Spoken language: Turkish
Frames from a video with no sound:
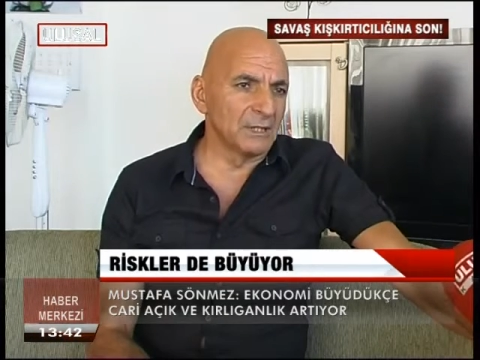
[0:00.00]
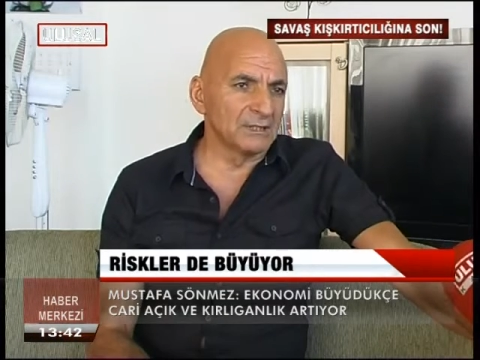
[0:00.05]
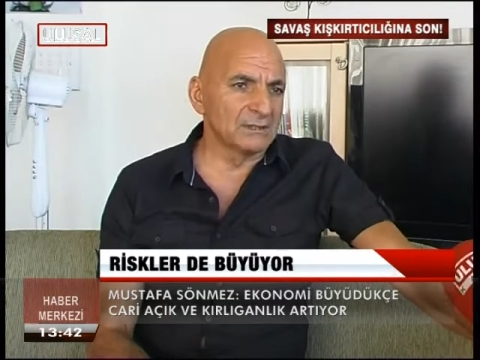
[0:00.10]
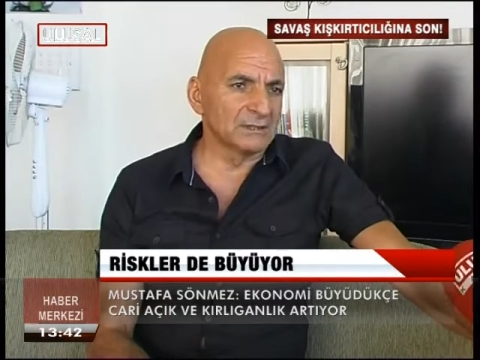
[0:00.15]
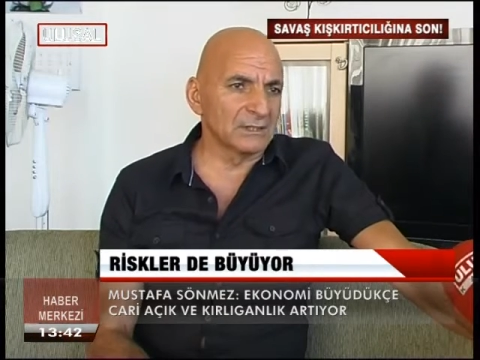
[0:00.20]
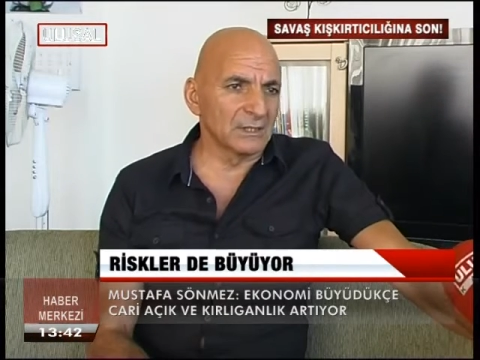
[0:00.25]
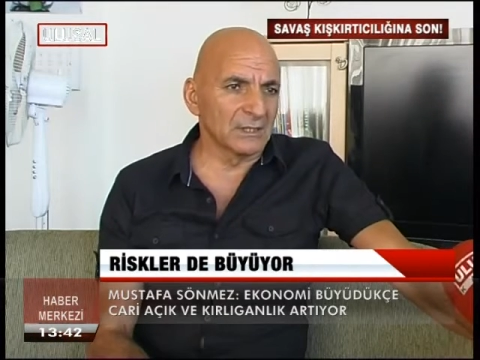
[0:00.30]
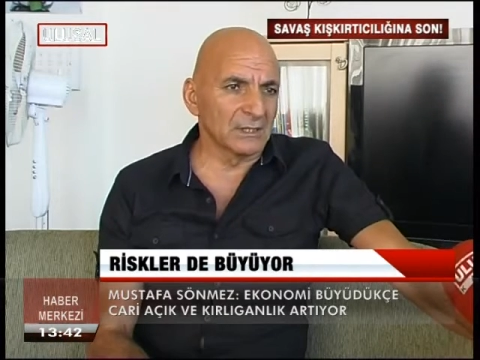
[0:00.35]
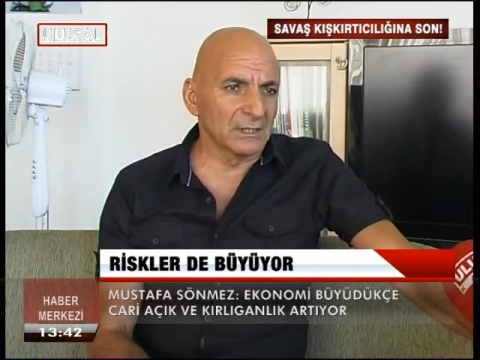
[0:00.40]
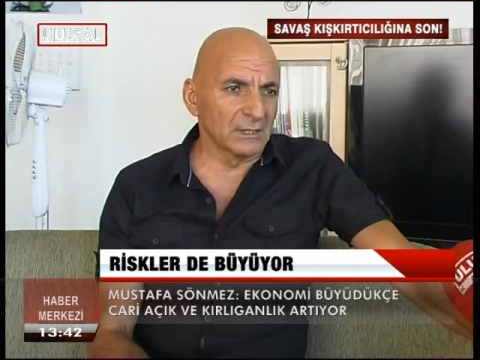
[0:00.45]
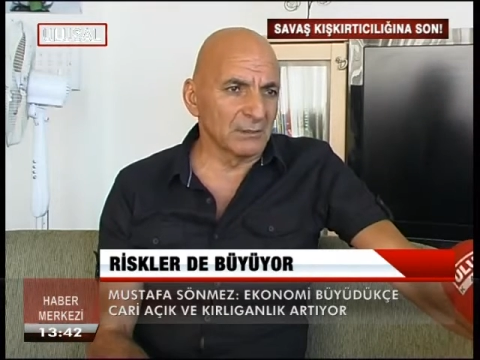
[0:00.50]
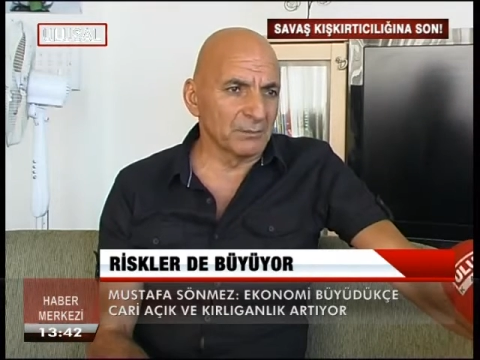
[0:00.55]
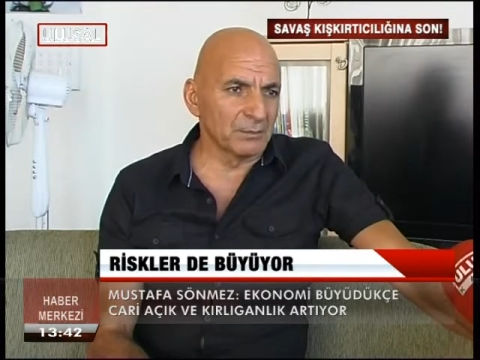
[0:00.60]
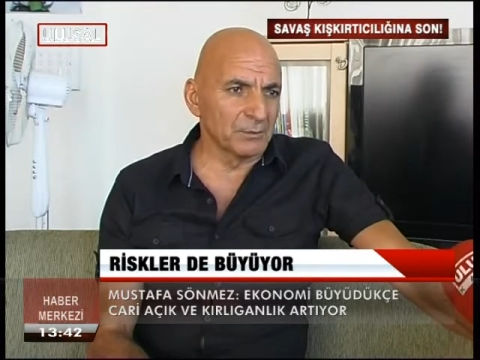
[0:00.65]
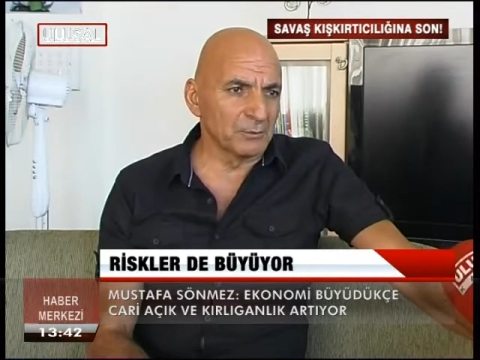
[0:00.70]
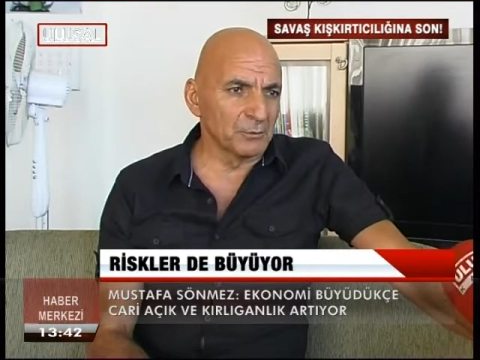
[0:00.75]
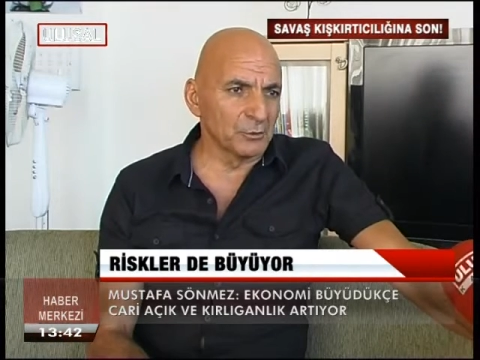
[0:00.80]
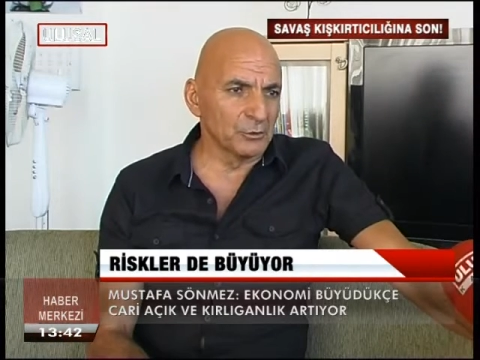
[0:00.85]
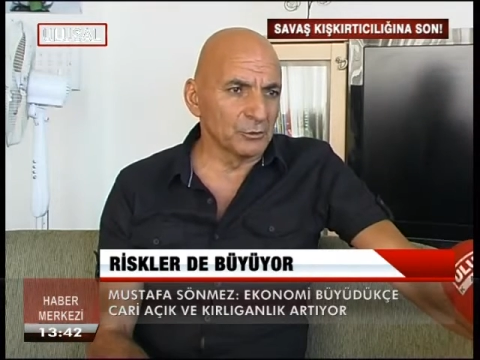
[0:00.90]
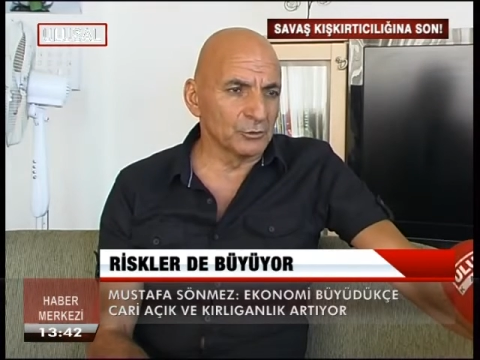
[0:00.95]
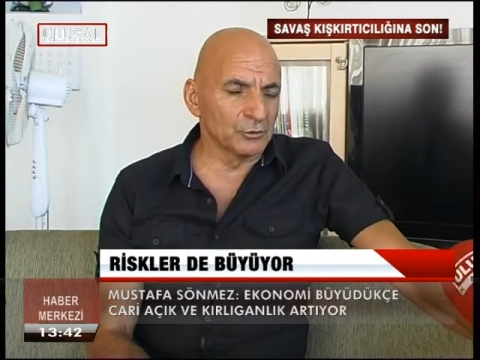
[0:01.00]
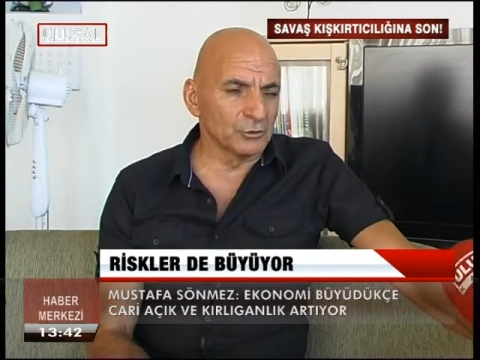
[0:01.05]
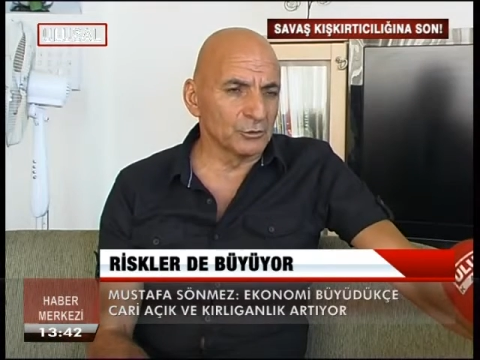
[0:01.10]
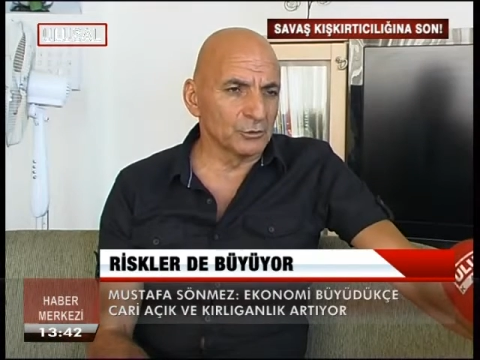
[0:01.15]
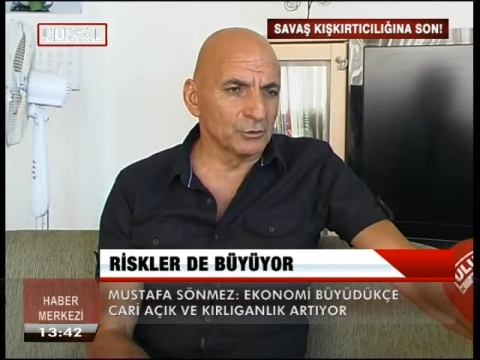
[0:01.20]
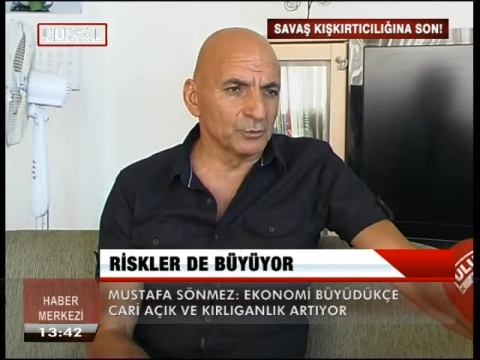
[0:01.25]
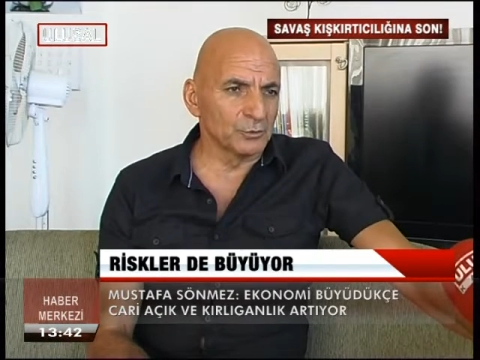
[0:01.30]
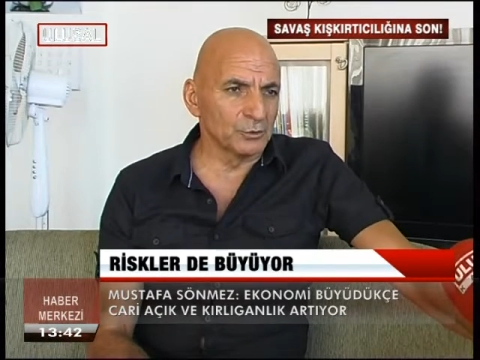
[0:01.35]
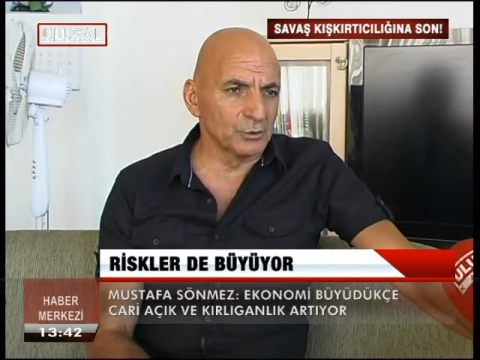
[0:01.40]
artırarak yapabiliyorsunuz?